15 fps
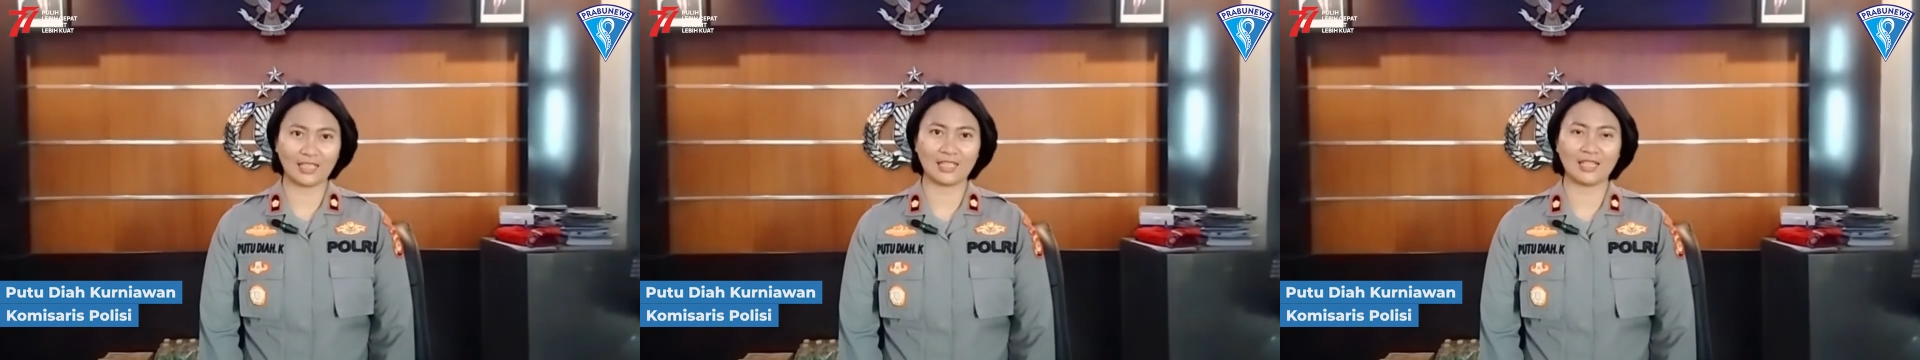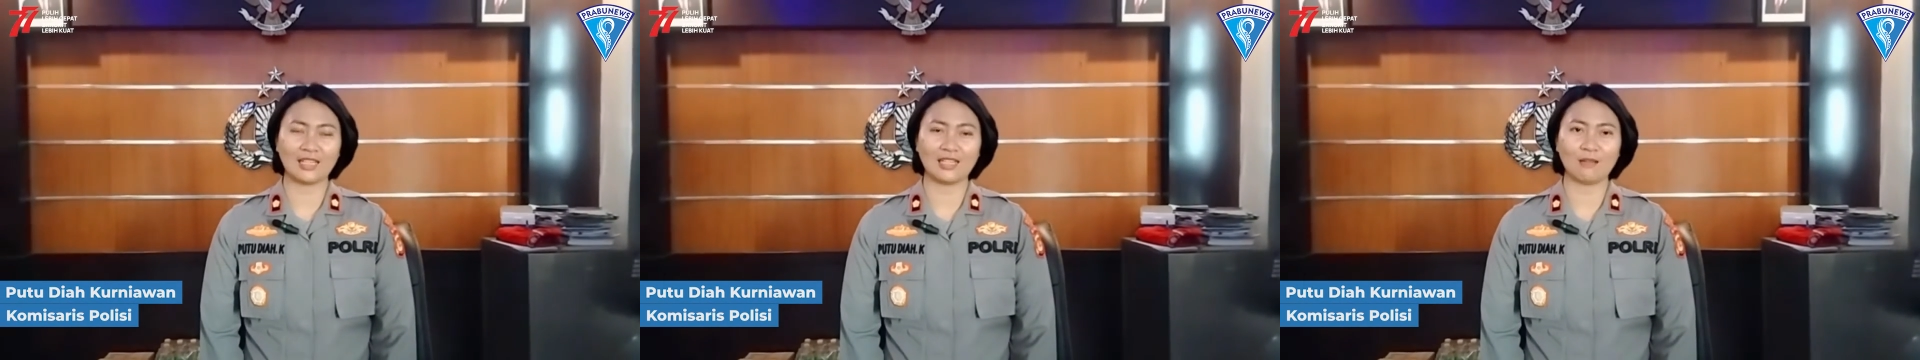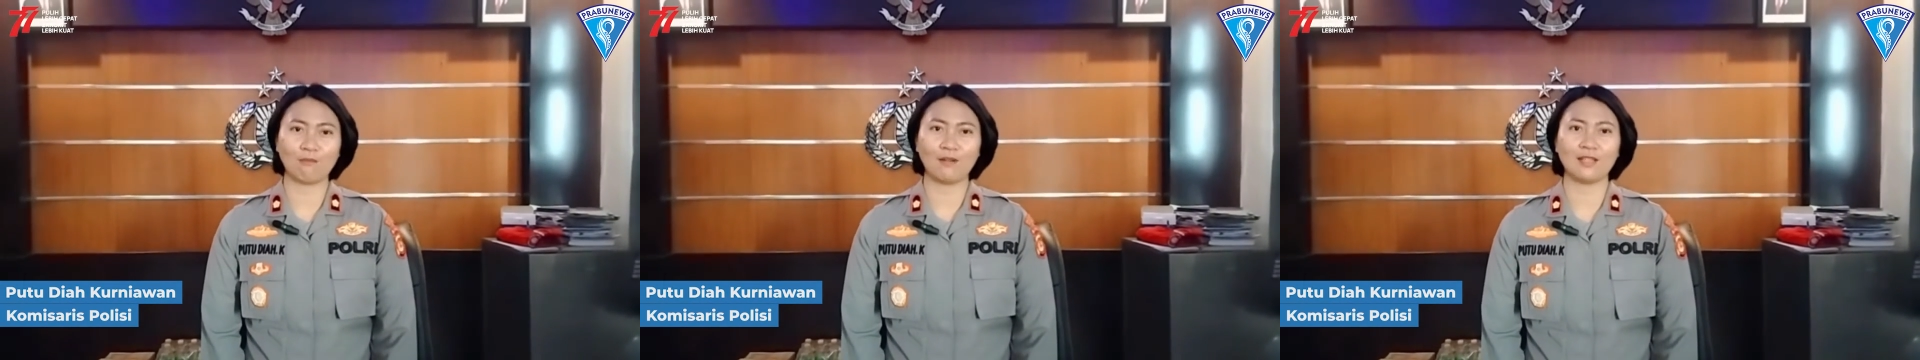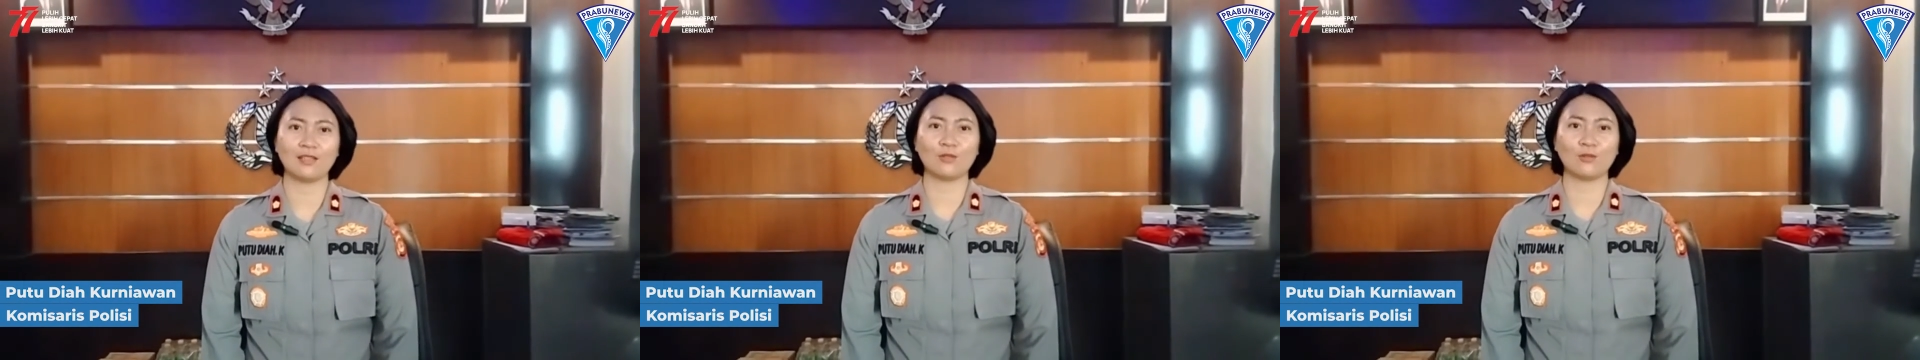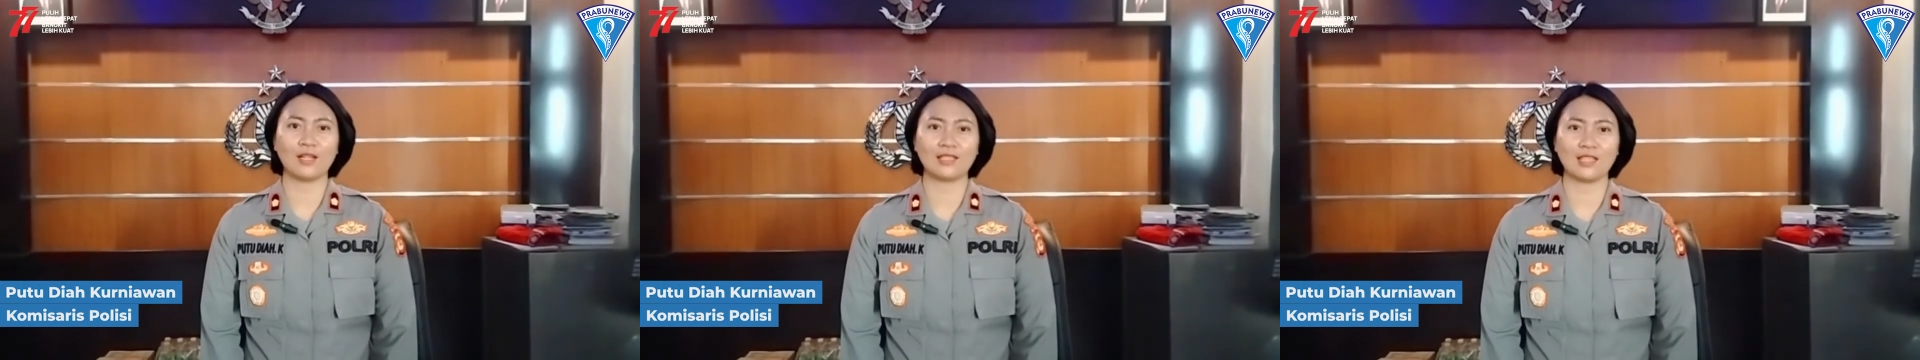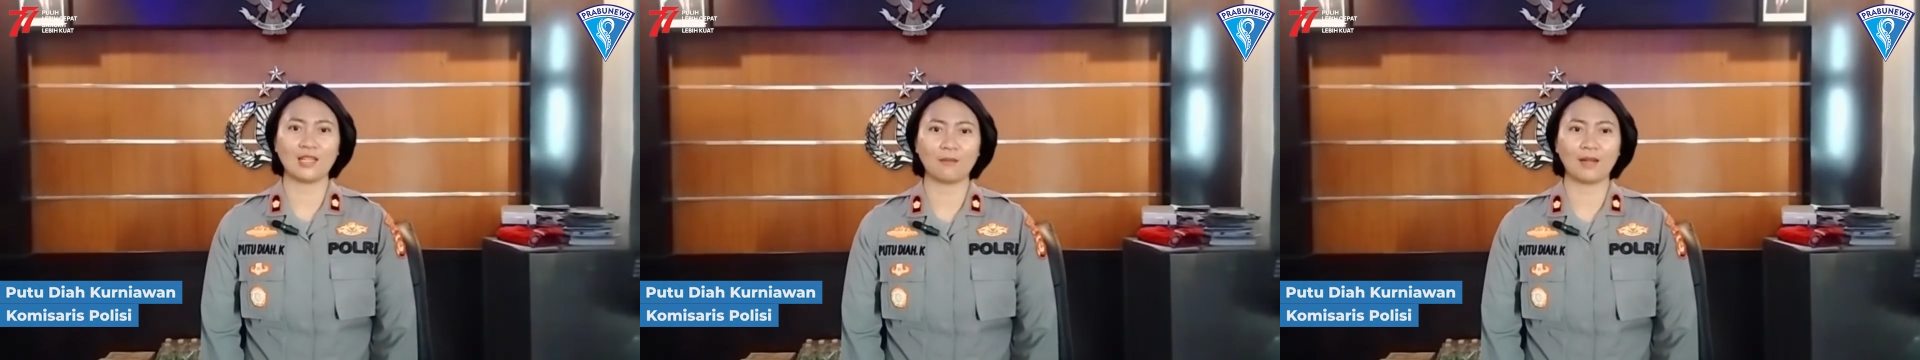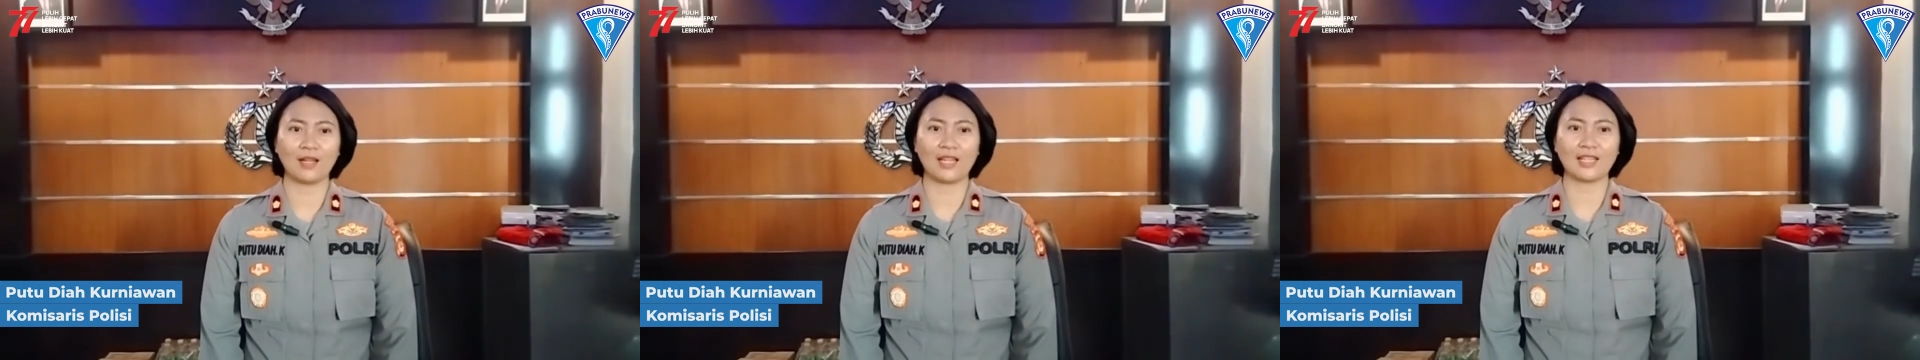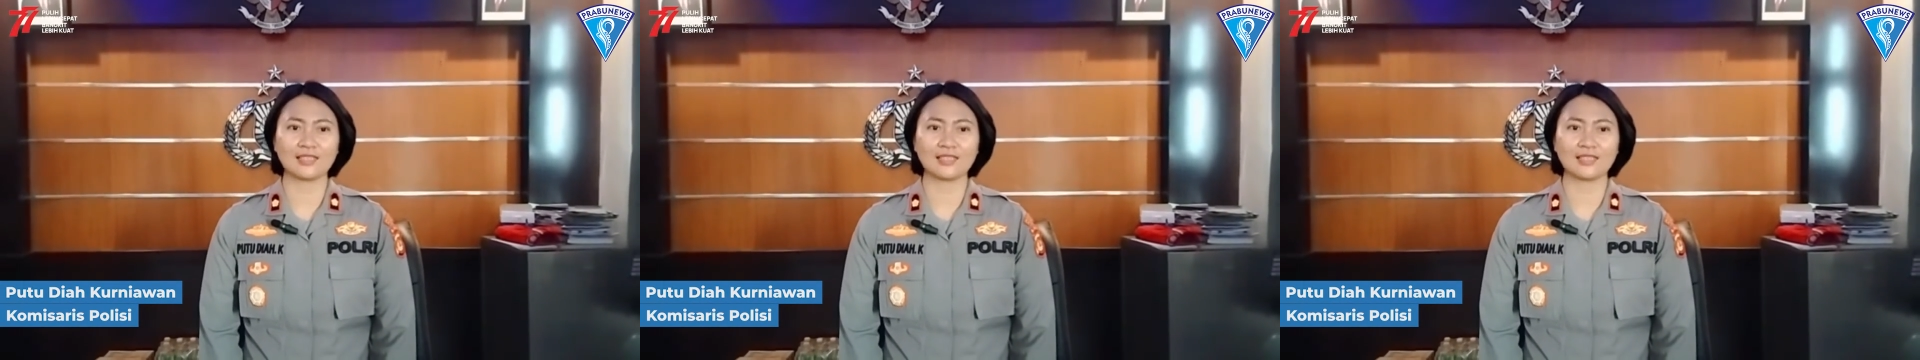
kita ke hadapan Tuhan Yang